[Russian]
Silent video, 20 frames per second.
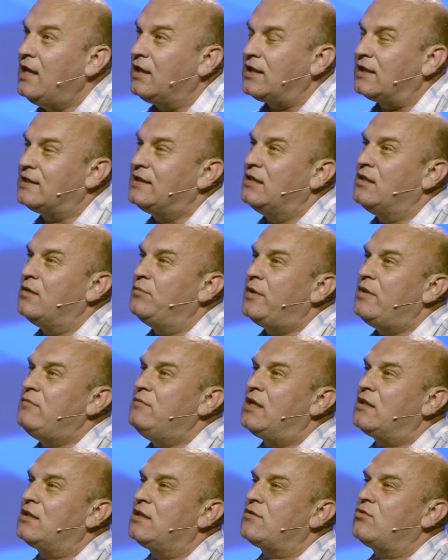когда,
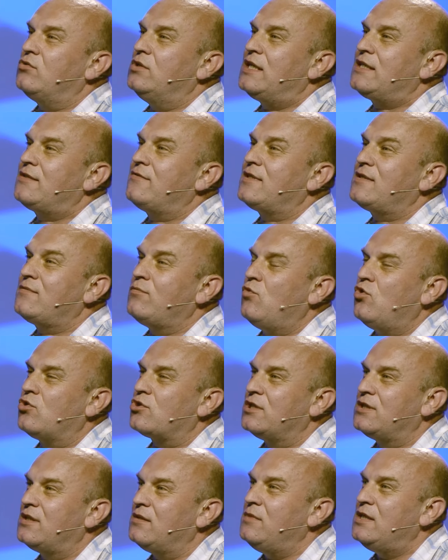например, государство
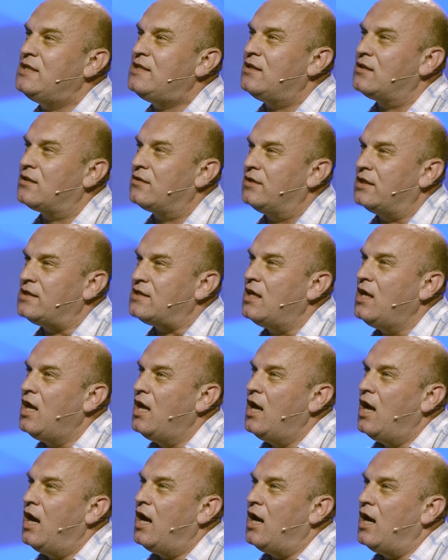сможет имитировать
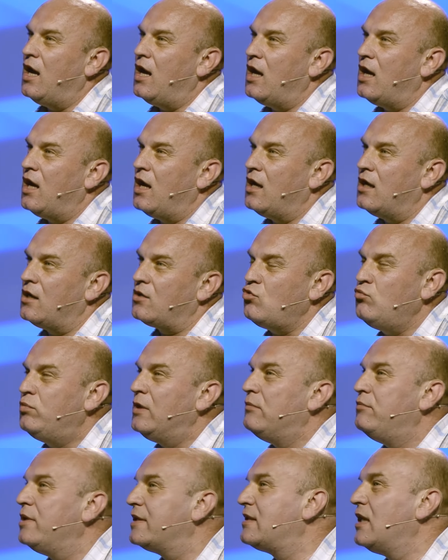а,
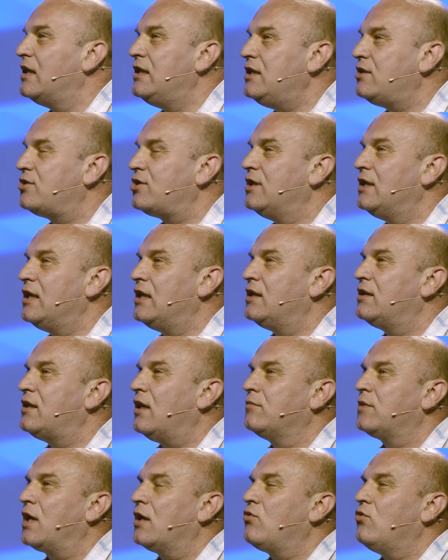рубль безналичный или
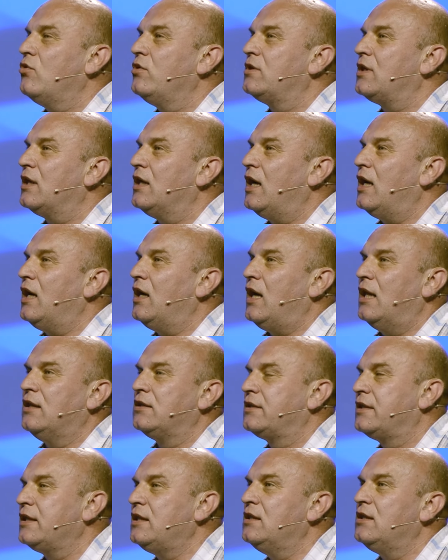там какой-то
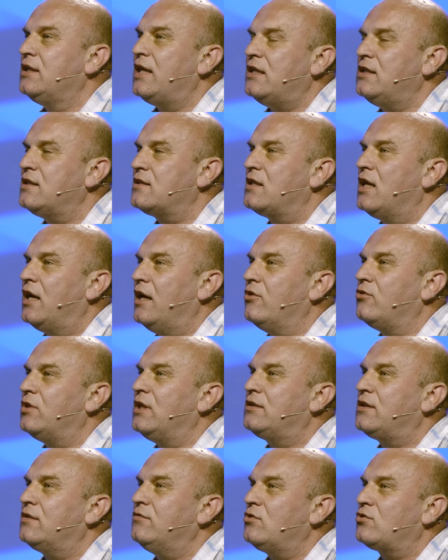алтын, я не знаю,
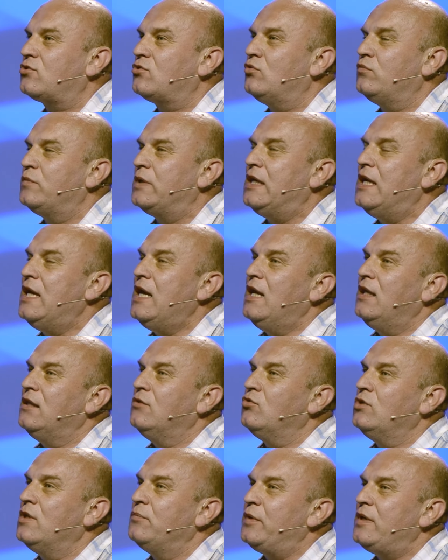для того, чтобы,
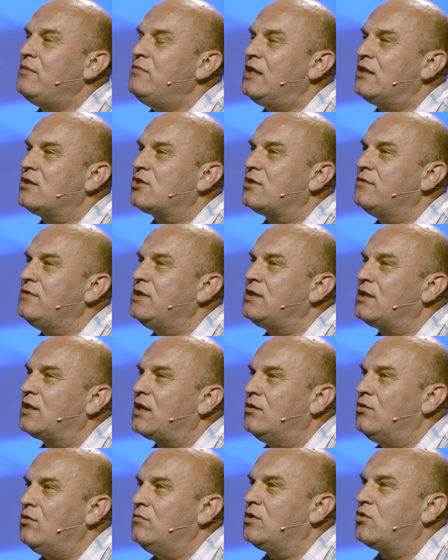ну, например, оживить
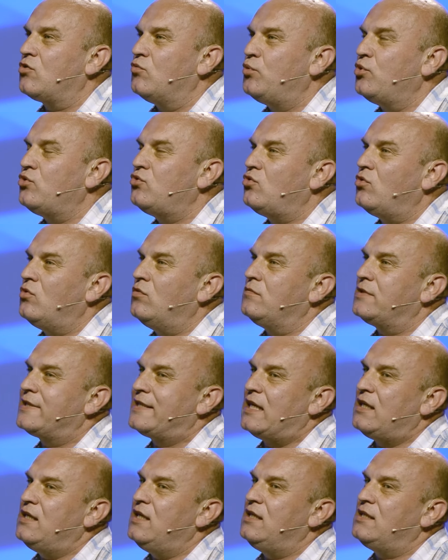экономику путем
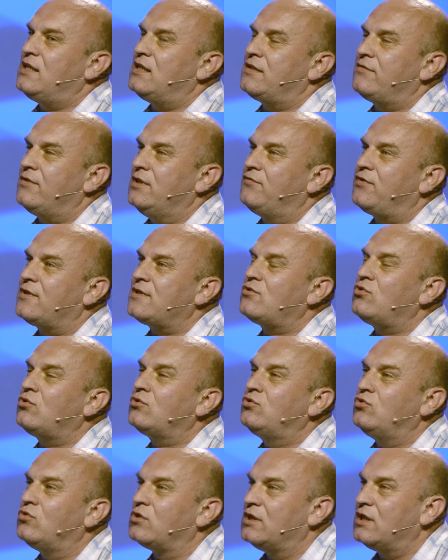строительства
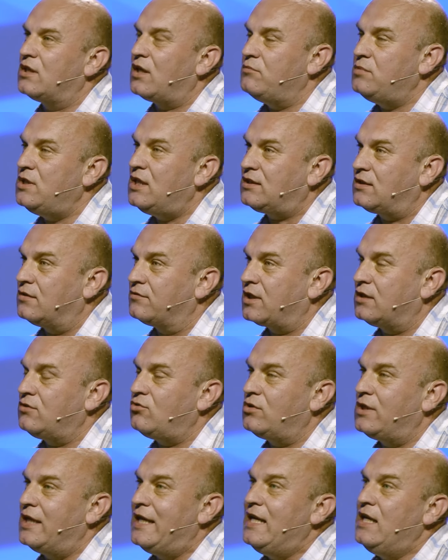инфраструктурных объектов,
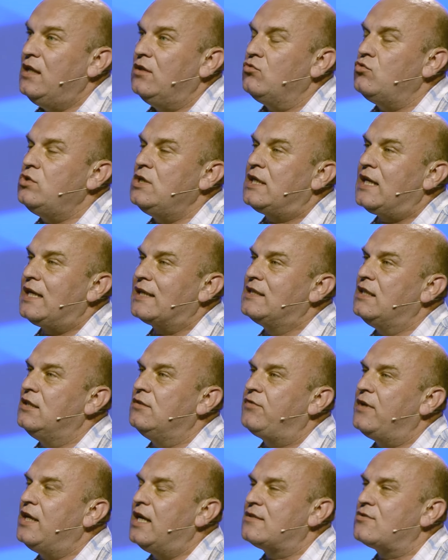которые, ну, никак на
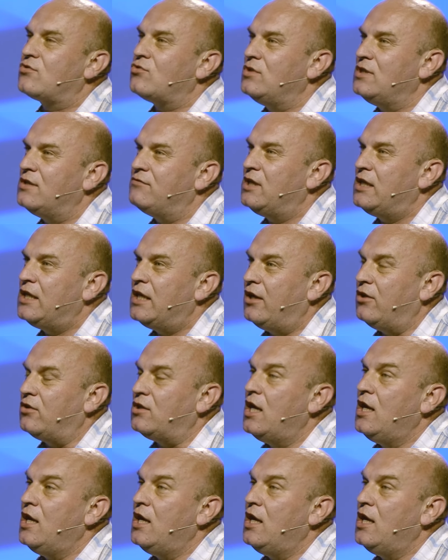инфляцию не влияют.